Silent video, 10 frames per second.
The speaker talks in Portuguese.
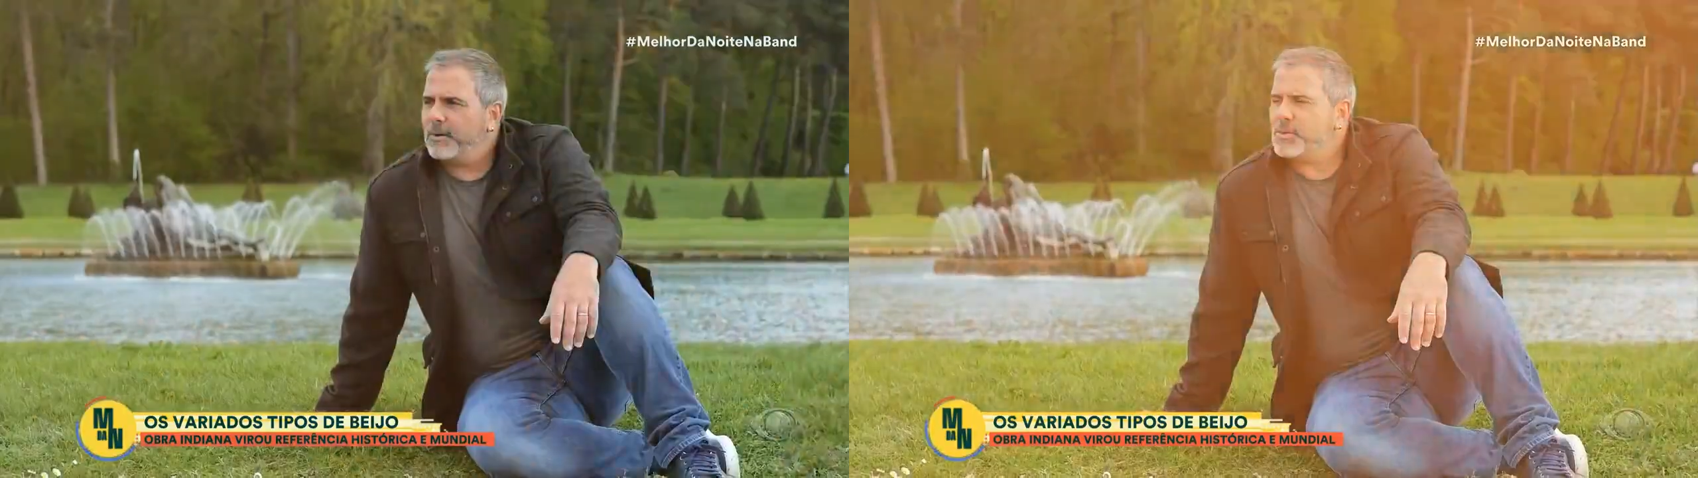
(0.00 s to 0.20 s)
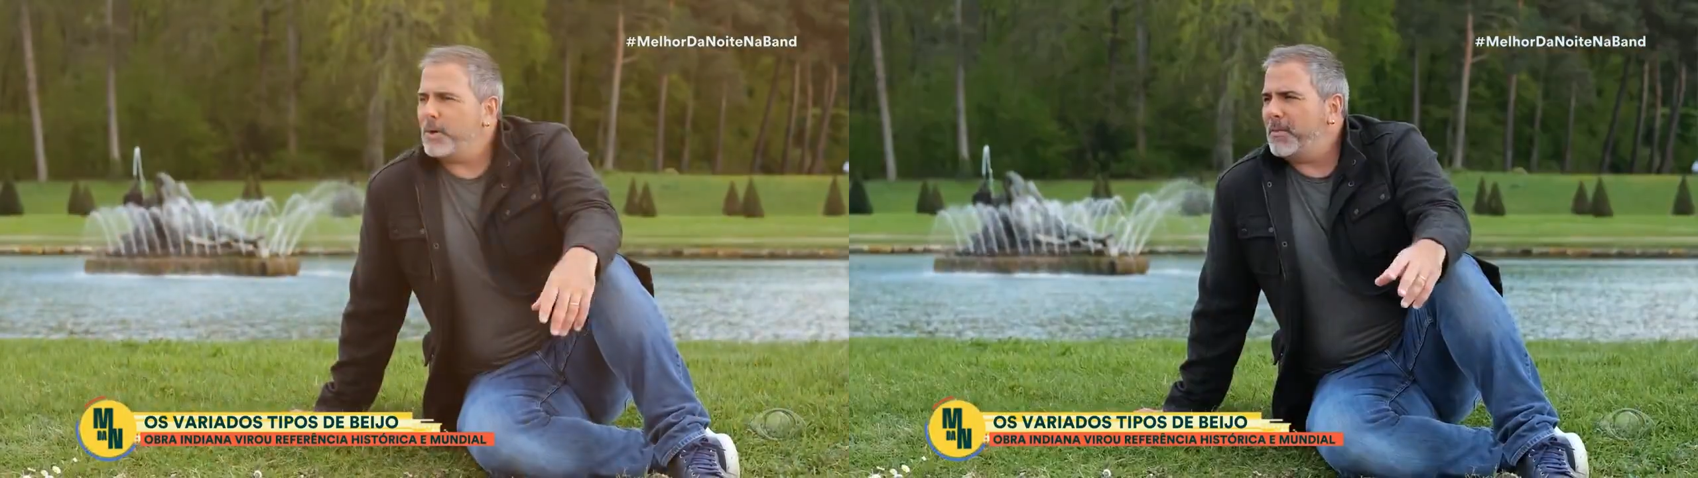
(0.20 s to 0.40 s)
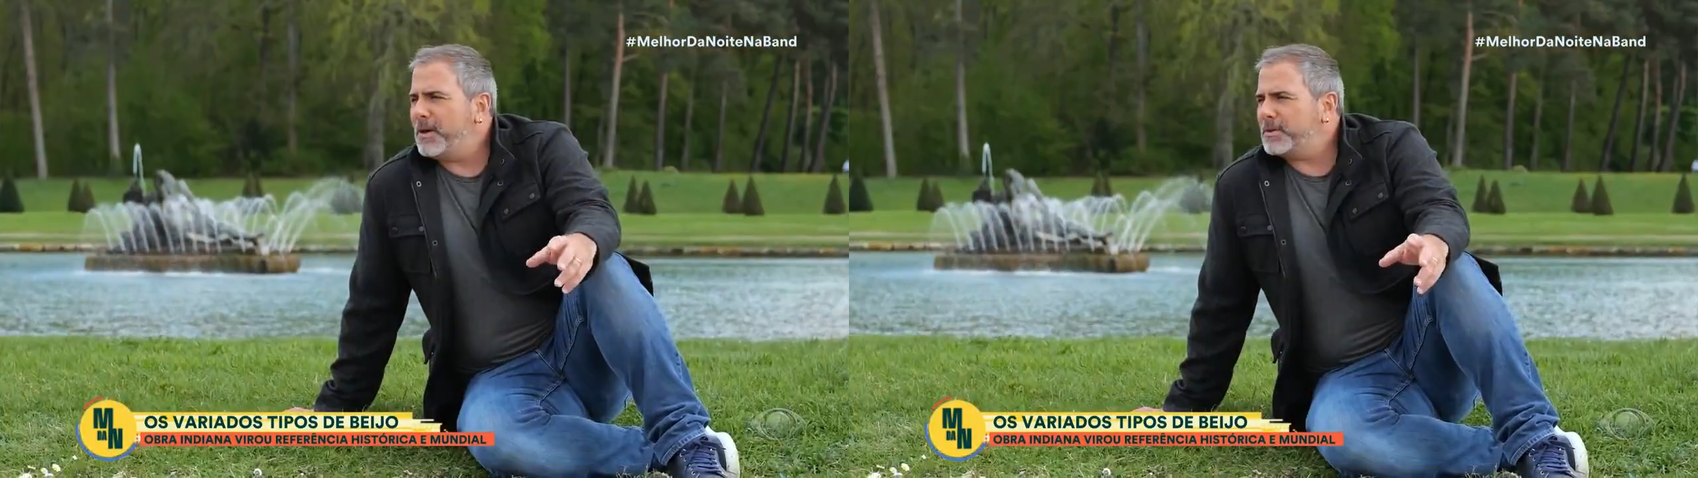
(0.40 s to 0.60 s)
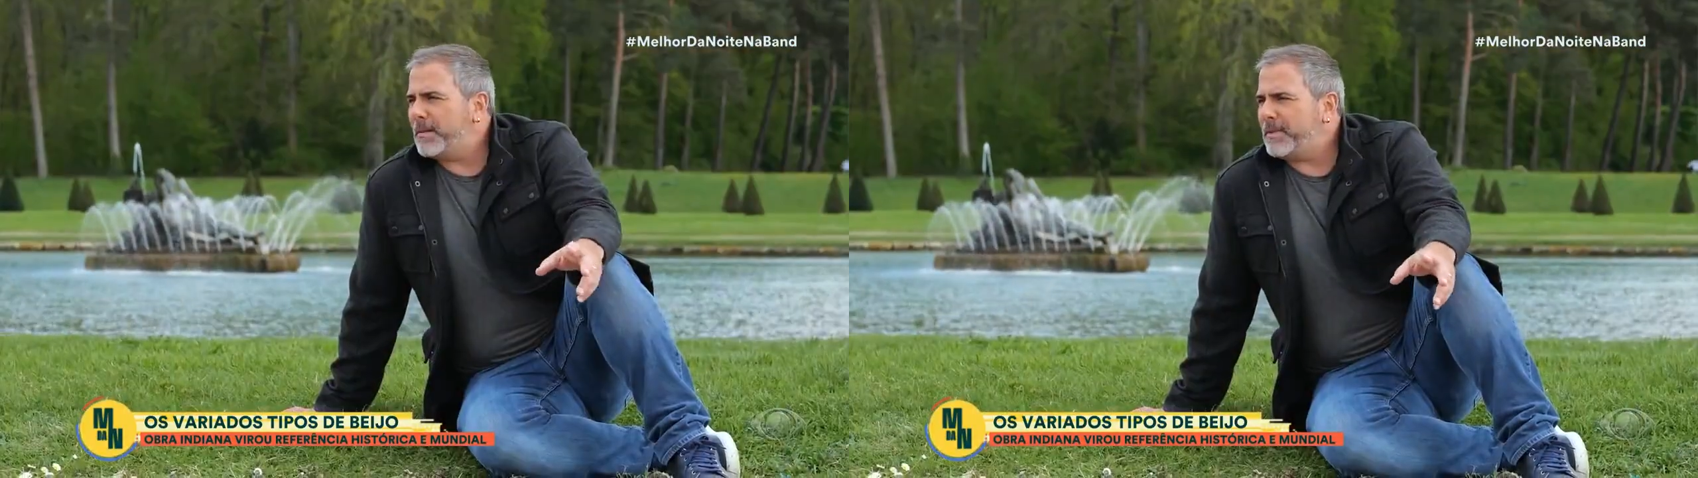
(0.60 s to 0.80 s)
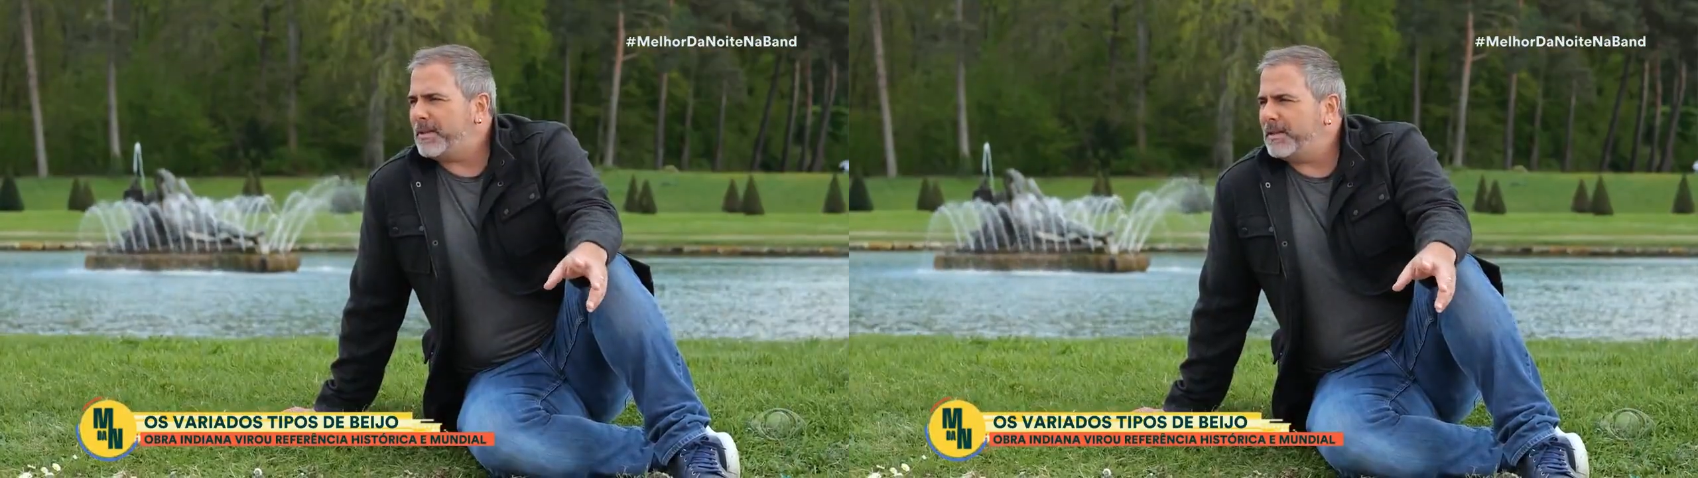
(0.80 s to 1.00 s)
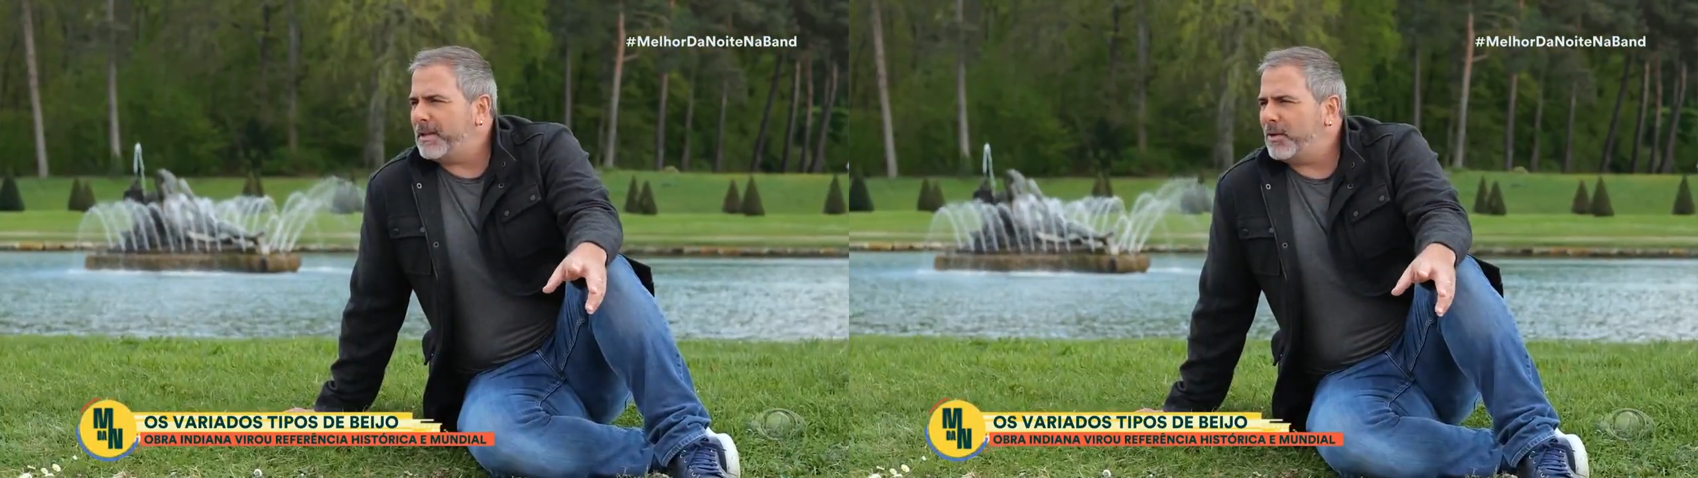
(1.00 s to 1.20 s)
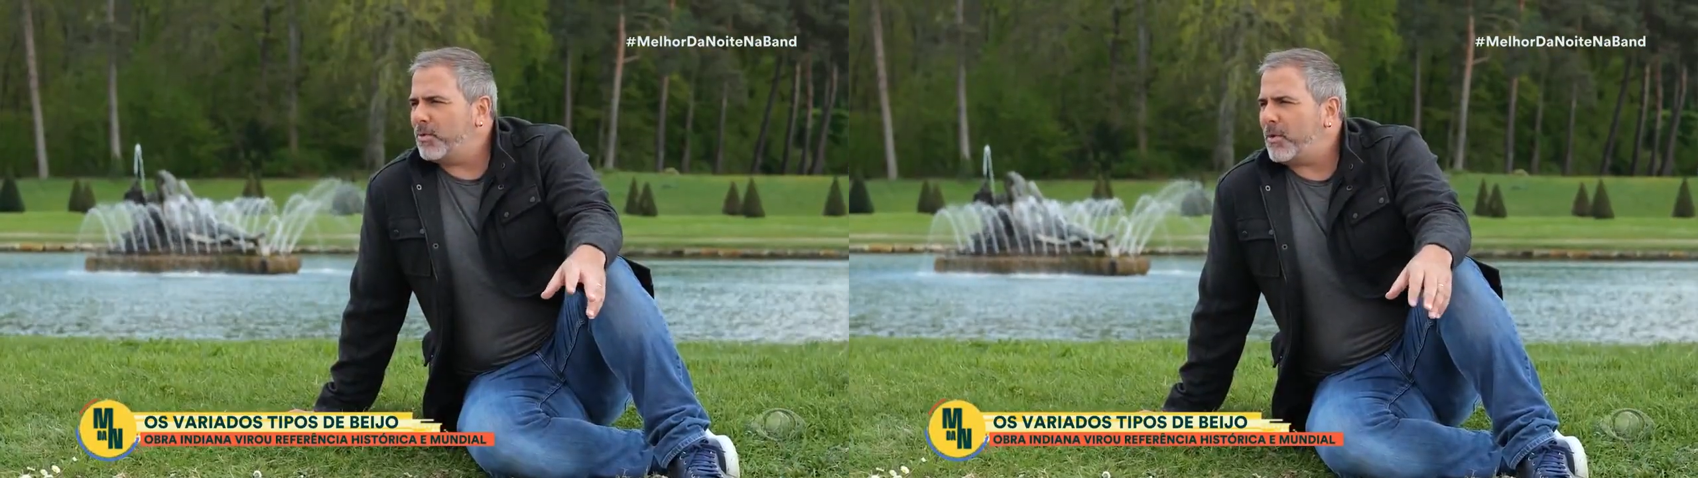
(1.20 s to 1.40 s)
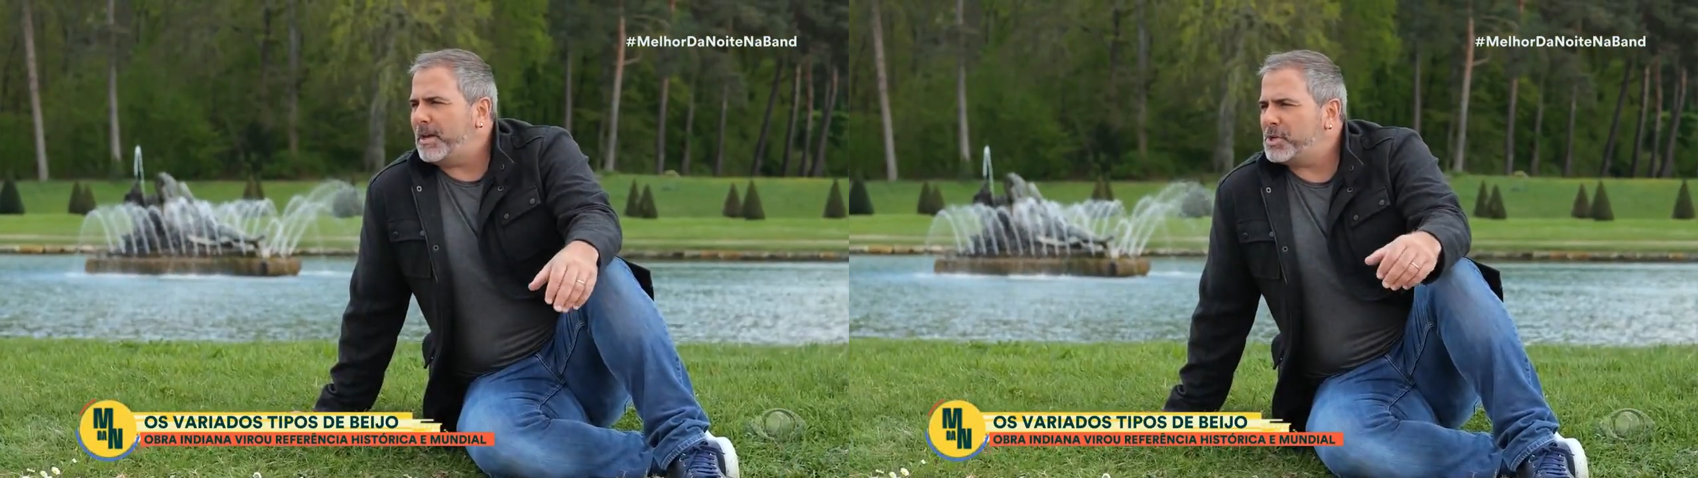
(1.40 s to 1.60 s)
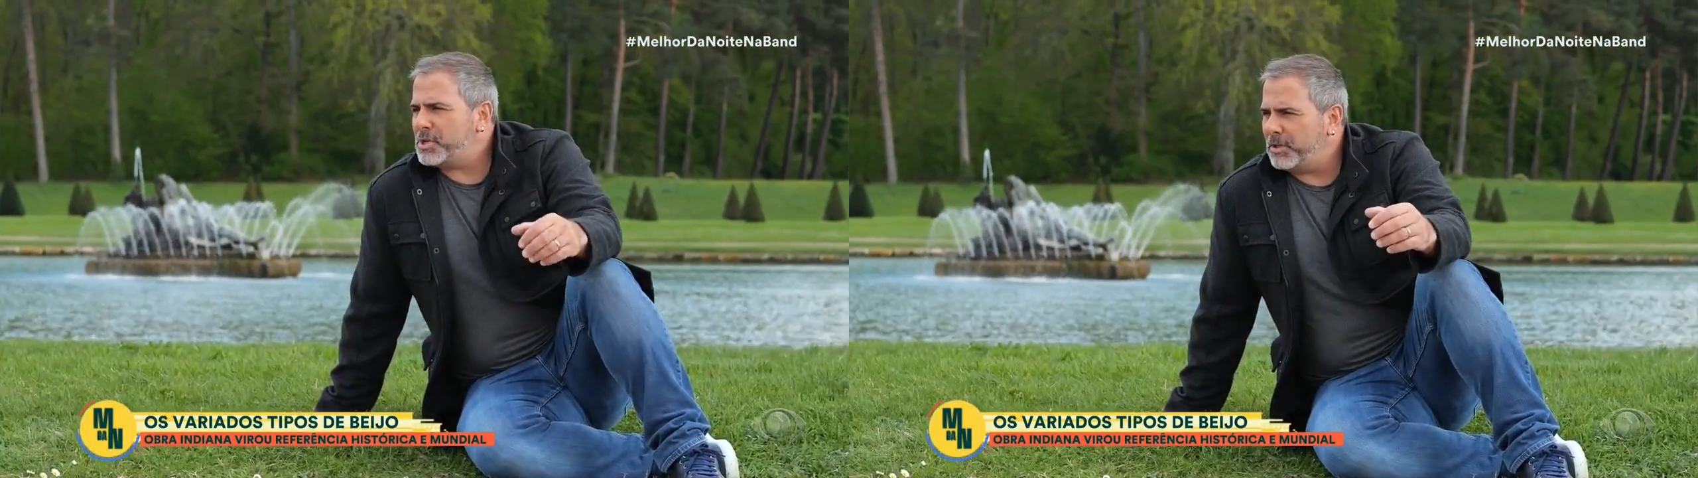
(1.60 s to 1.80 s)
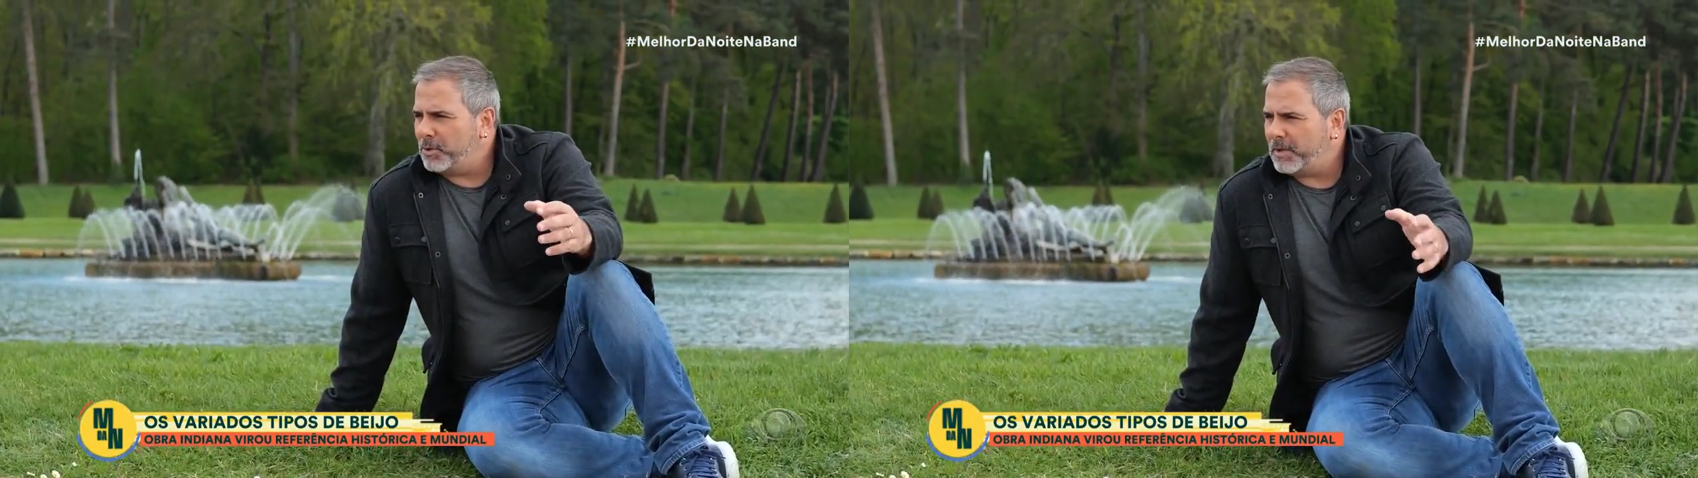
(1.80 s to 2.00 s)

Os romanos aprenderam com Alexandre